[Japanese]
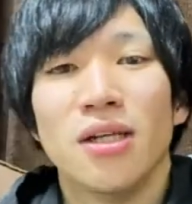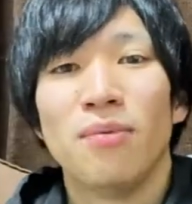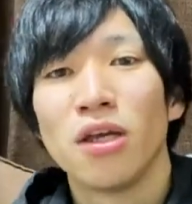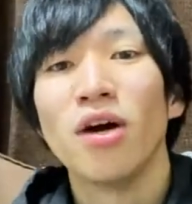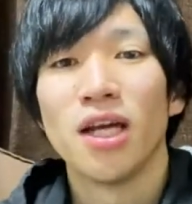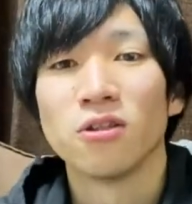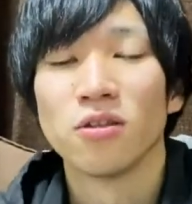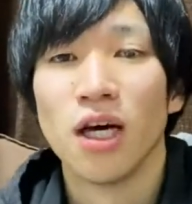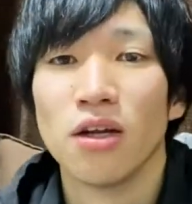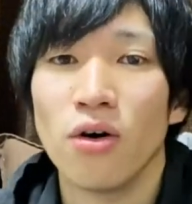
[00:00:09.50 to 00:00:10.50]
まあ、今日はね、ちょっ
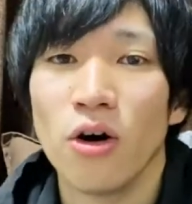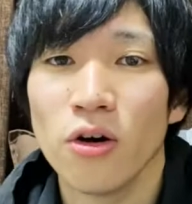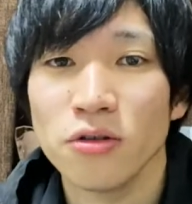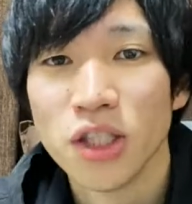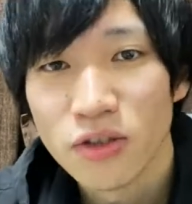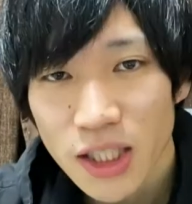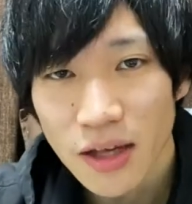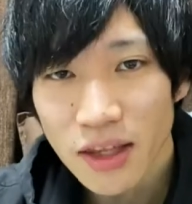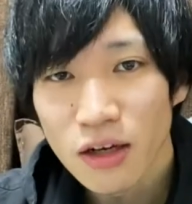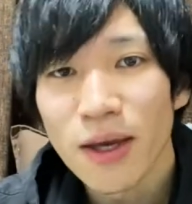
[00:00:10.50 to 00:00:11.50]
とあのー、うちの
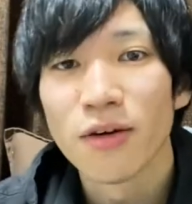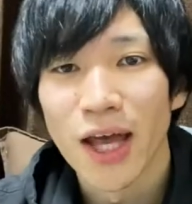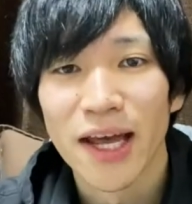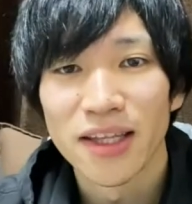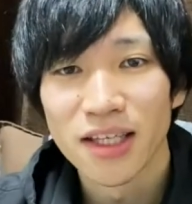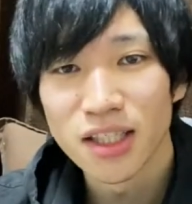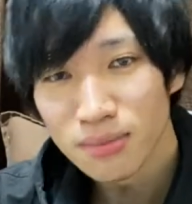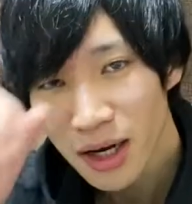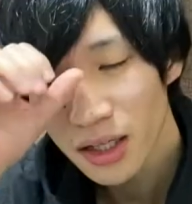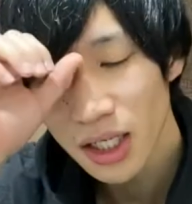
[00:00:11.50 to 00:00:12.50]
チャンネル名のね、鉄
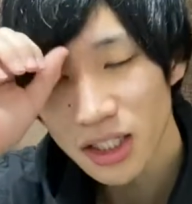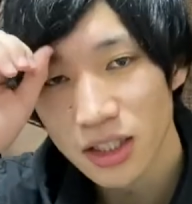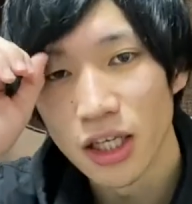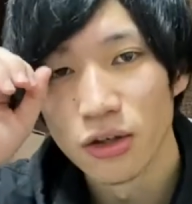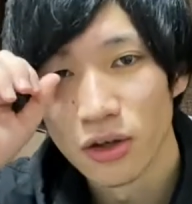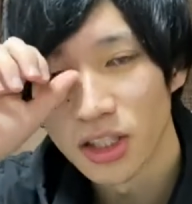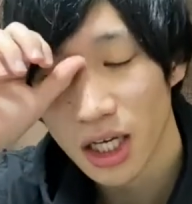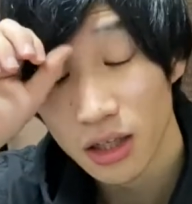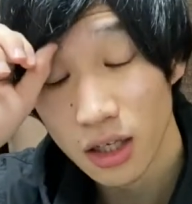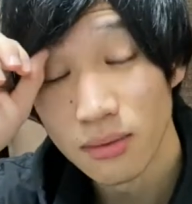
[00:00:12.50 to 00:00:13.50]
丸出しっていう
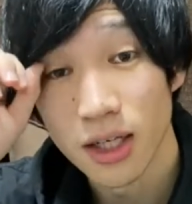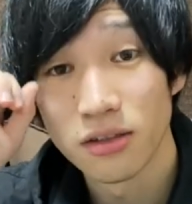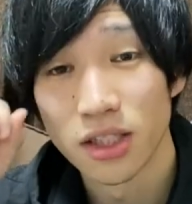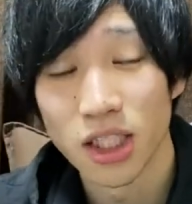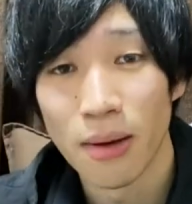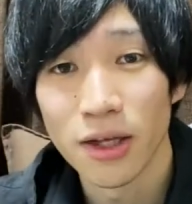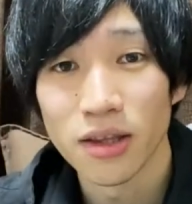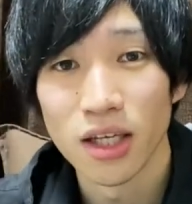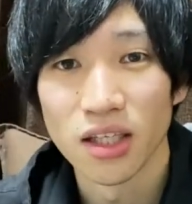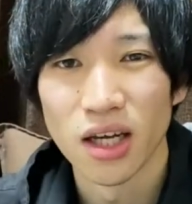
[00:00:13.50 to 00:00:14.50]
チャンネル名について喋っ
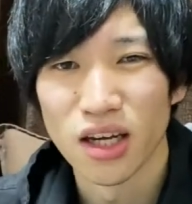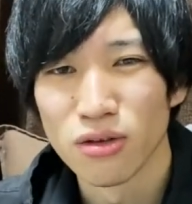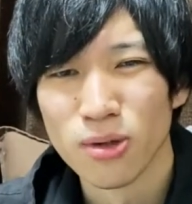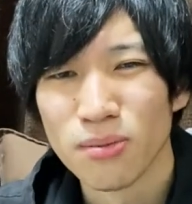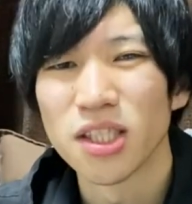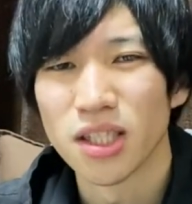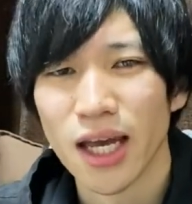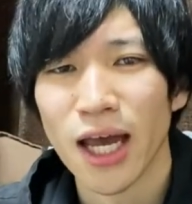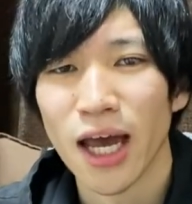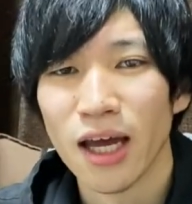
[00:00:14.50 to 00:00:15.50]
ていきたいなと思いまし
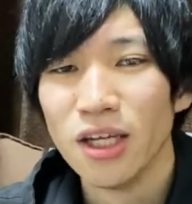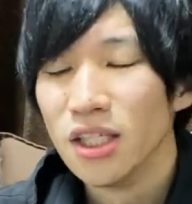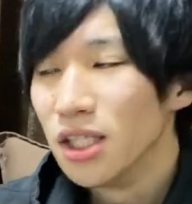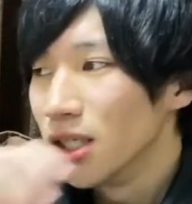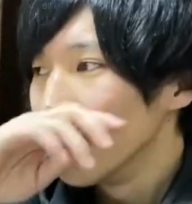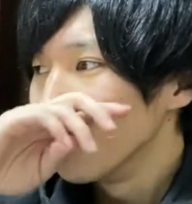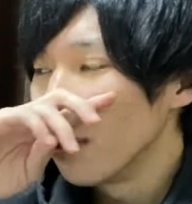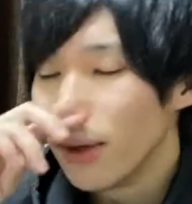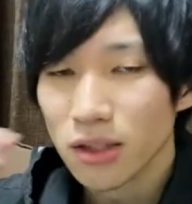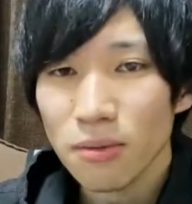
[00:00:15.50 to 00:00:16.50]
て、まあ、
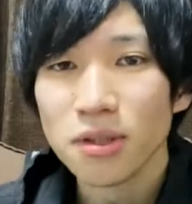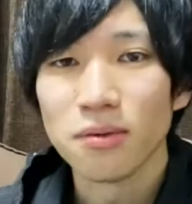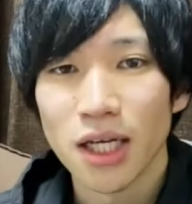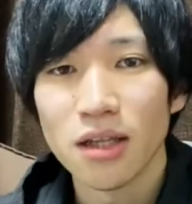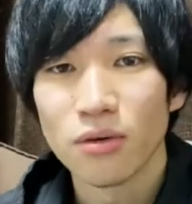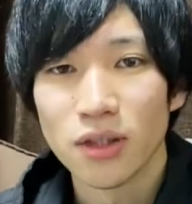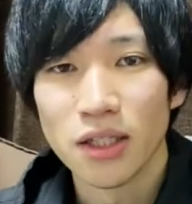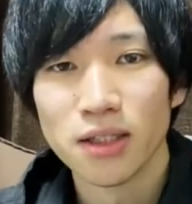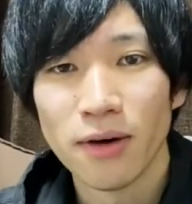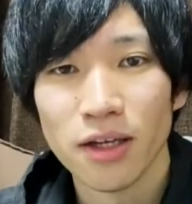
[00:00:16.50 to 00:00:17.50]
まあ、そもそもね、なんでこれ、
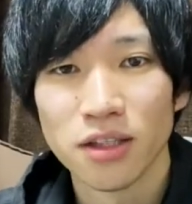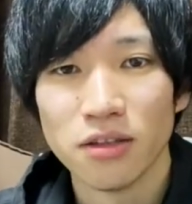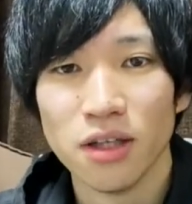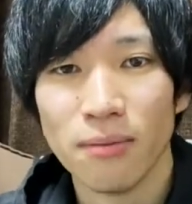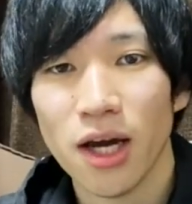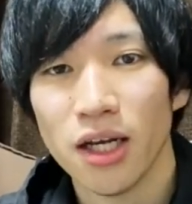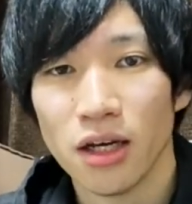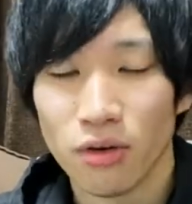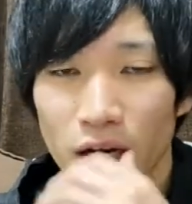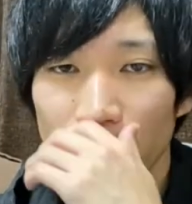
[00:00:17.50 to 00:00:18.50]
鉄丸出しっていう名前な
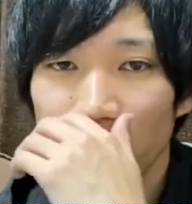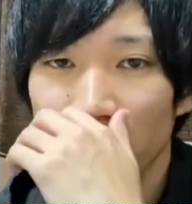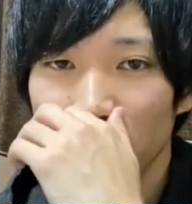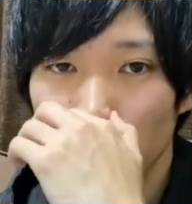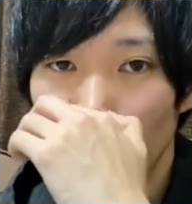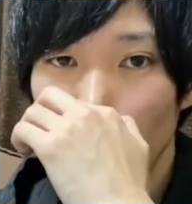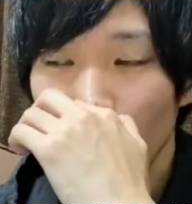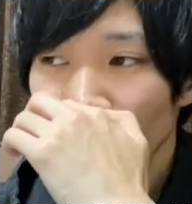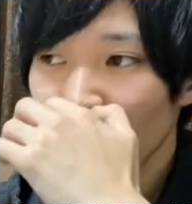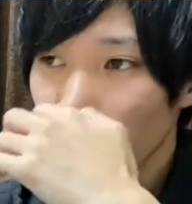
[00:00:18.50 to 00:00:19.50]
のかって言いますと、
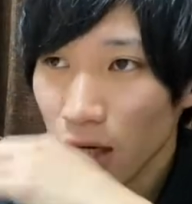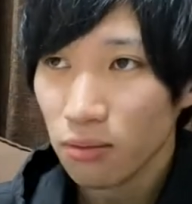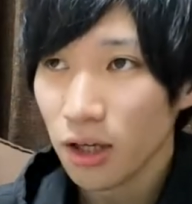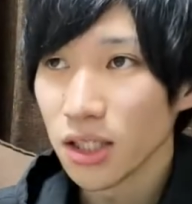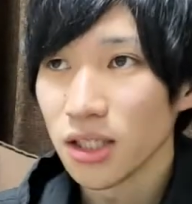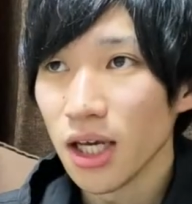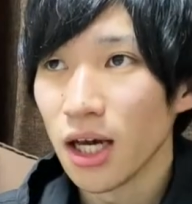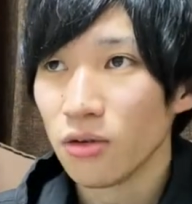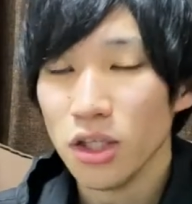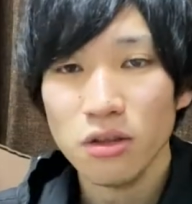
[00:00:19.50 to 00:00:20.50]
僕はあの昔ね、
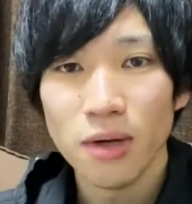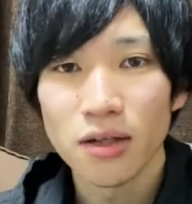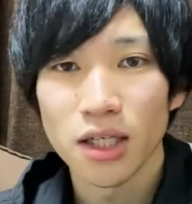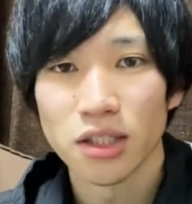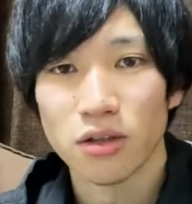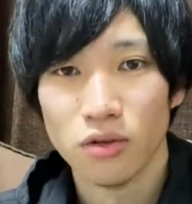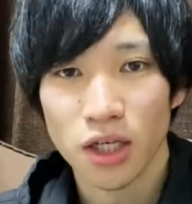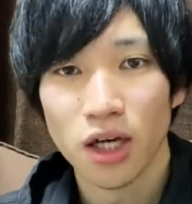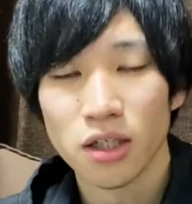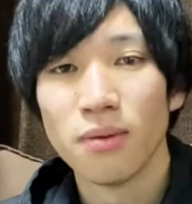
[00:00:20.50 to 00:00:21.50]
あの犬丸出しっていうね、
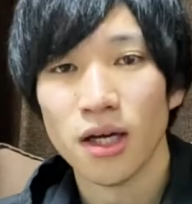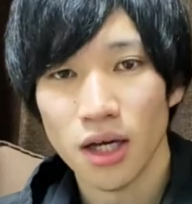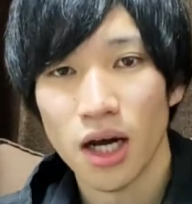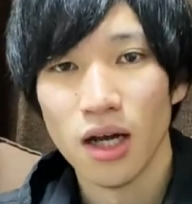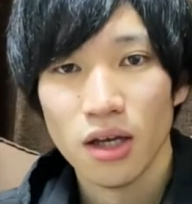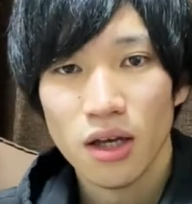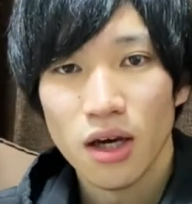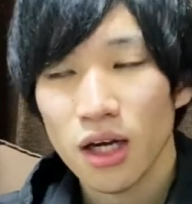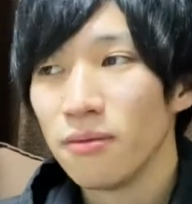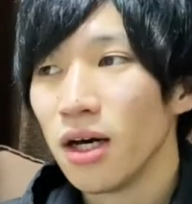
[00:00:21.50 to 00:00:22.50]
ギャグ漫画
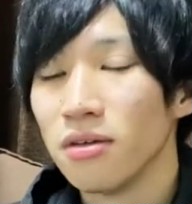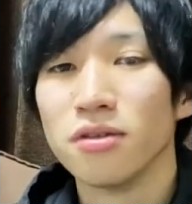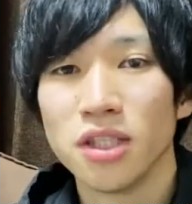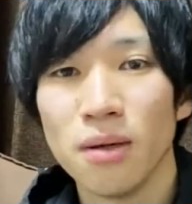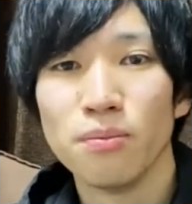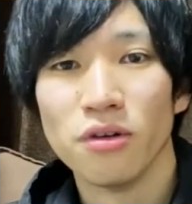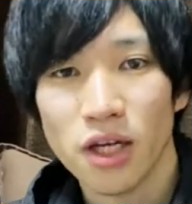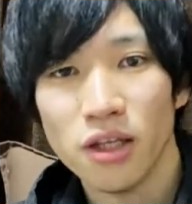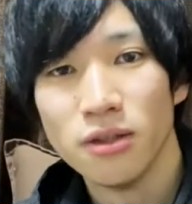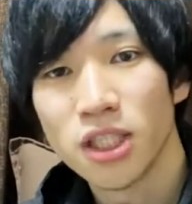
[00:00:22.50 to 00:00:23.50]
ありあるんですよ。ジャンプの
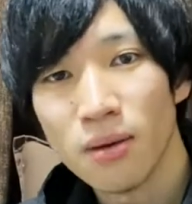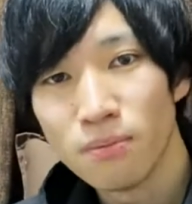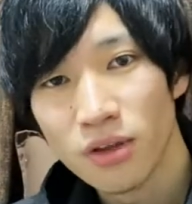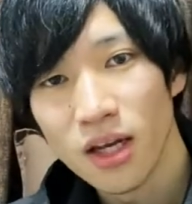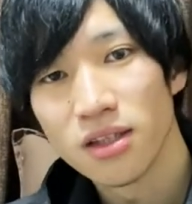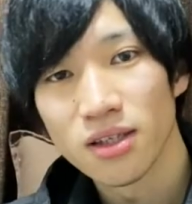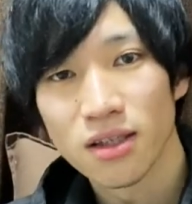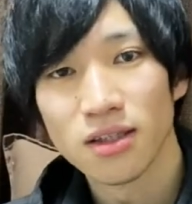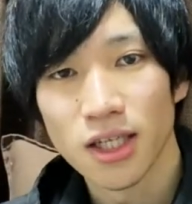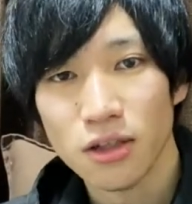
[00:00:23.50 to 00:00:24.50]
ね、ジャンプで連載さ
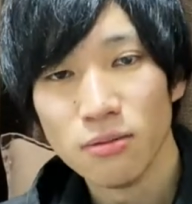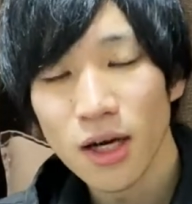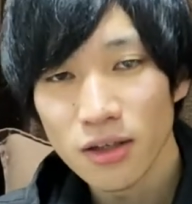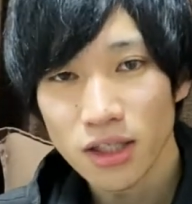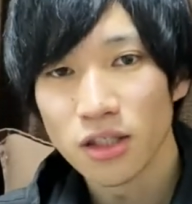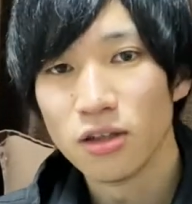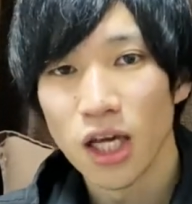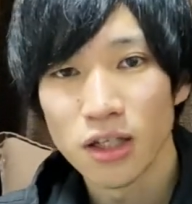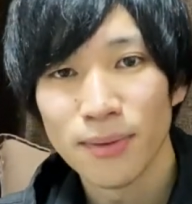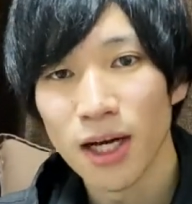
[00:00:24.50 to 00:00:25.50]
れてた犬丸出しっていう
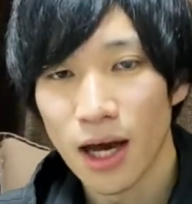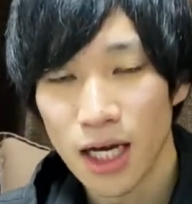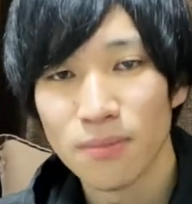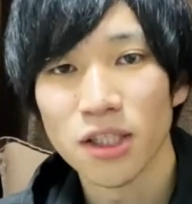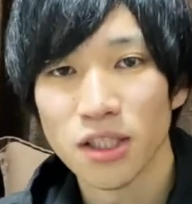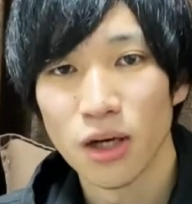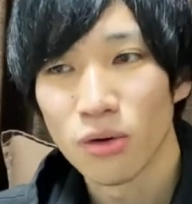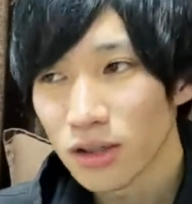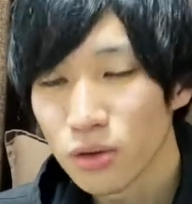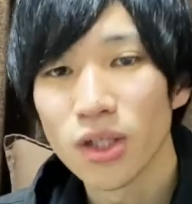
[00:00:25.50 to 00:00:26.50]
ギャグ漫画がありまして、こ
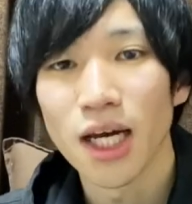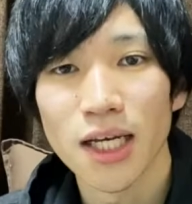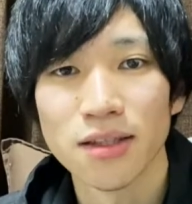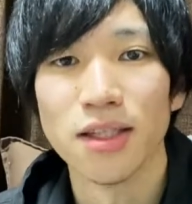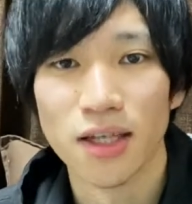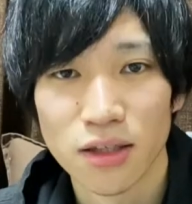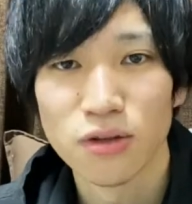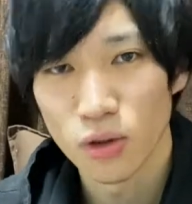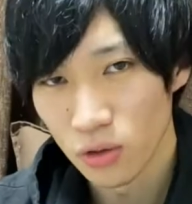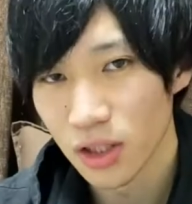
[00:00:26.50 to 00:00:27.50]
れはすごい大好きでね、ずっ
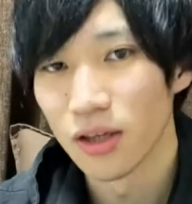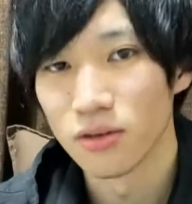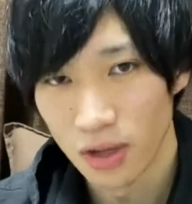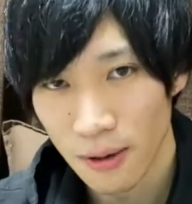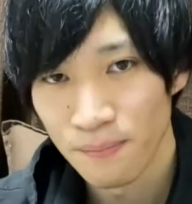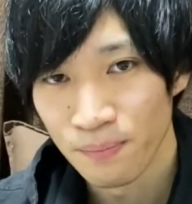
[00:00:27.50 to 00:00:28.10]
と読んでたんですよね。